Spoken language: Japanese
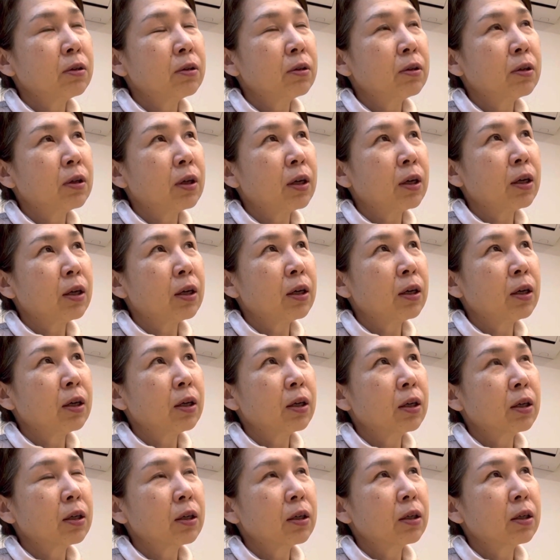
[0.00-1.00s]

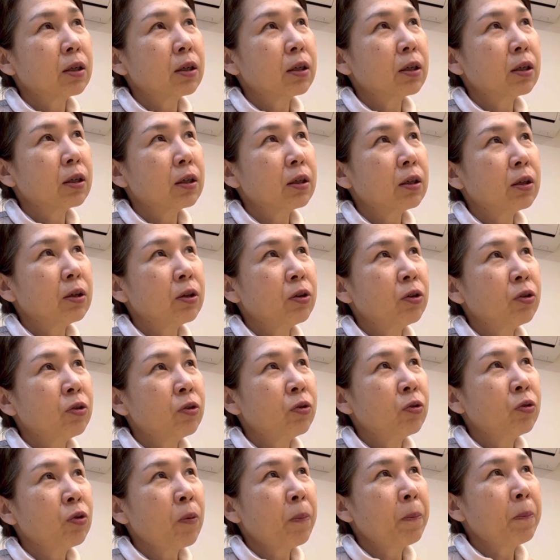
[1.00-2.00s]

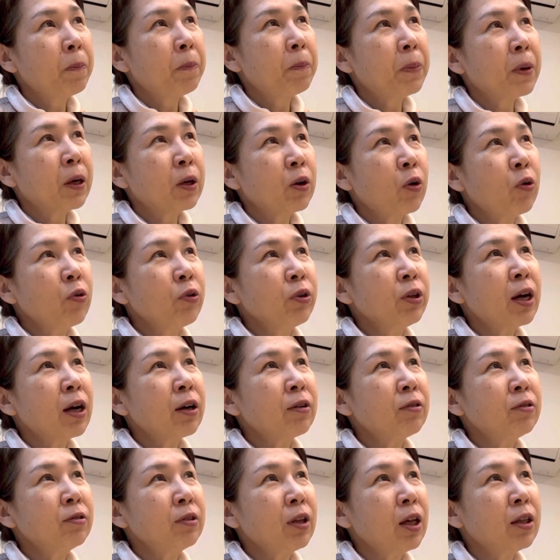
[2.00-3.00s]
えー、
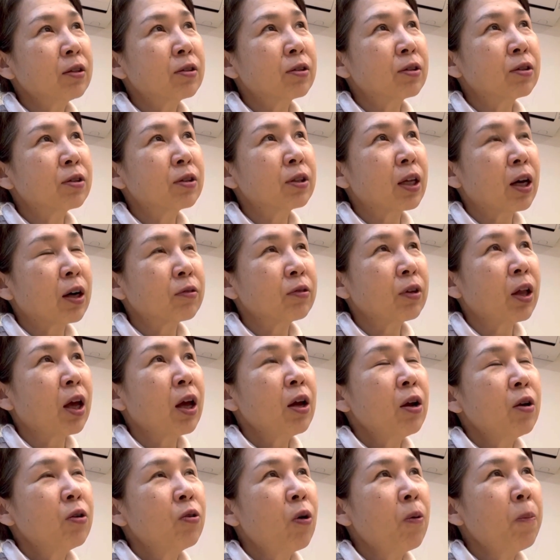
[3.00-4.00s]
400年続いて100年、
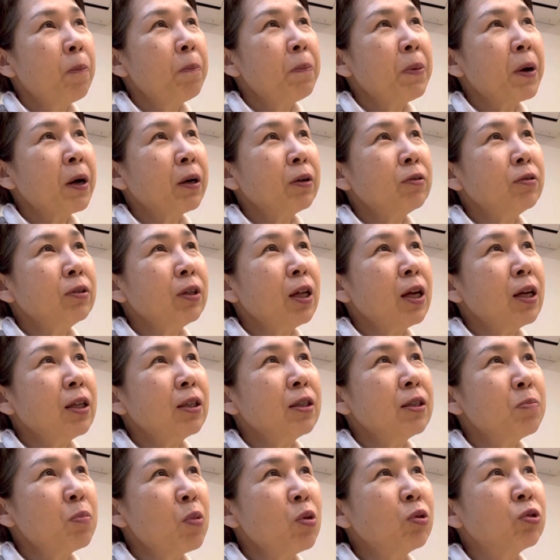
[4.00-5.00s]
600
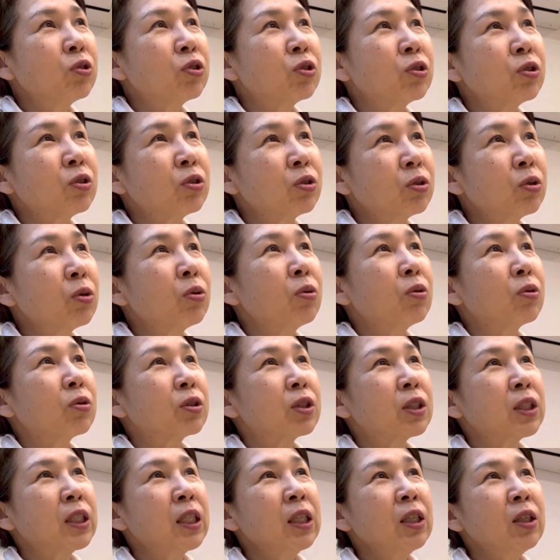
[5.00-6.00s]
年もずっと
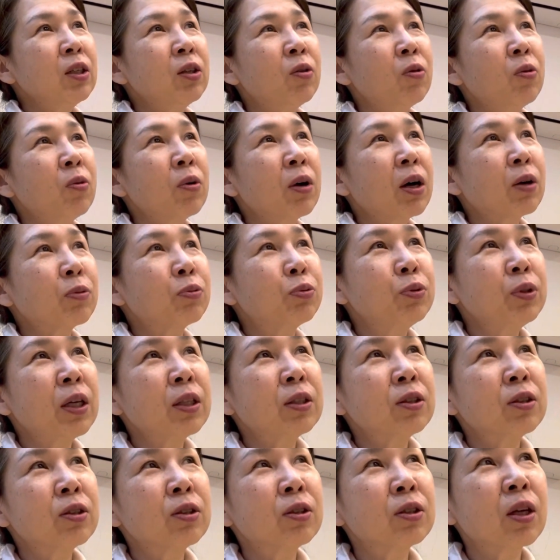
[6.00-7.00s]
人口が増
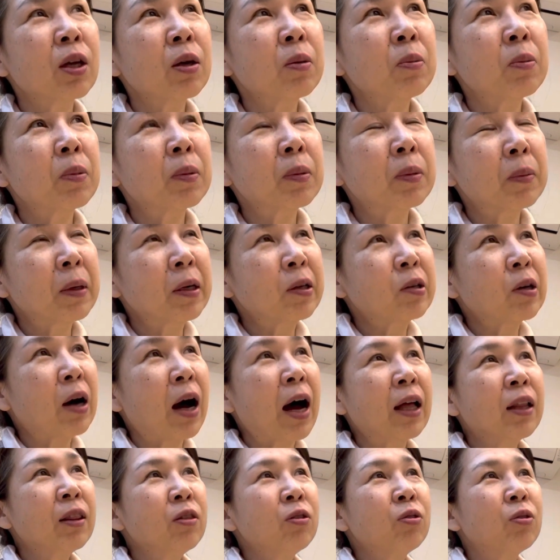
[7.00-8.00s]
え続ける、
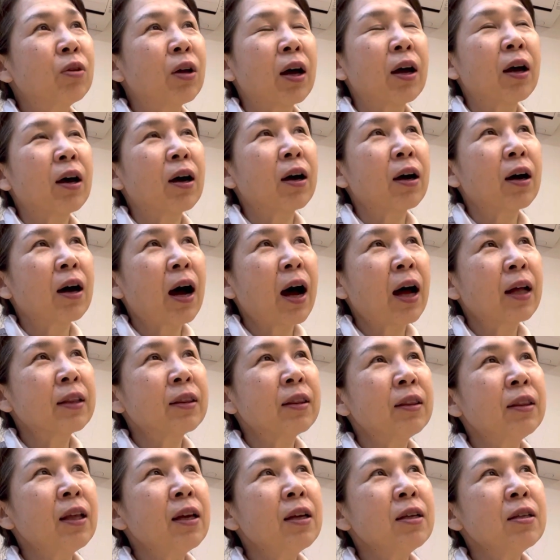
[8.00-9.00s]
発
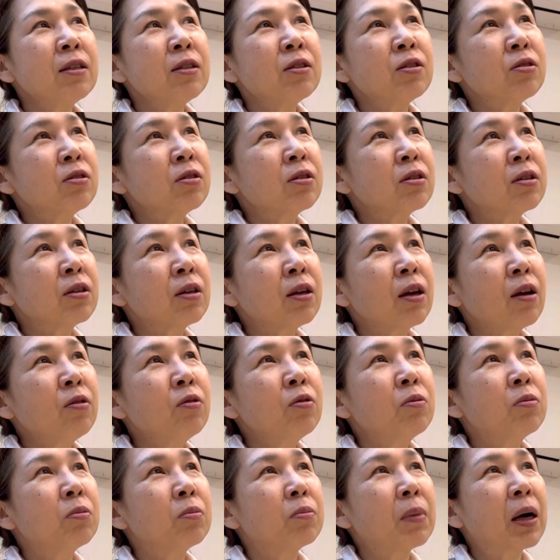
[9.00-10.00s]
展し続け
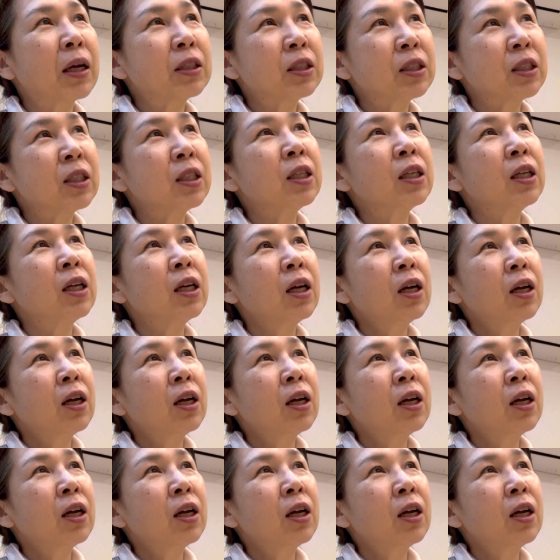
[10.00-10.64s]
る町、